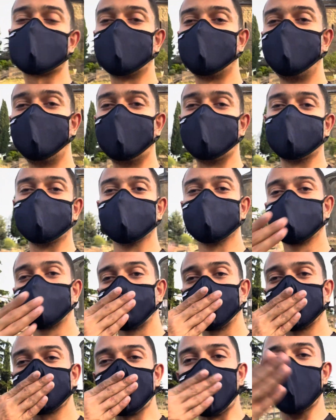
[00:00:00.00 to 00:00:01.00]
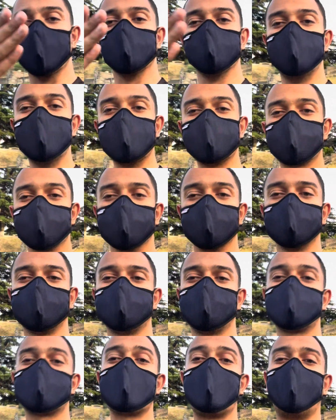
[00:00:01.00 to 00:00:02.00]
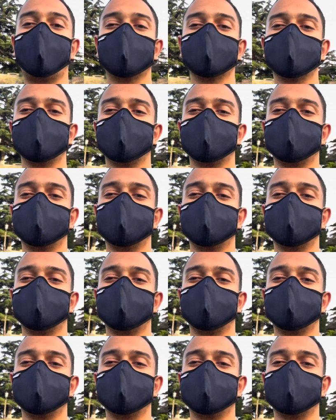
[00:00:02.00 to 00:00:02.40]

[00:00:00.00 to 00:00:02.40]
Vem, beijo, tchau!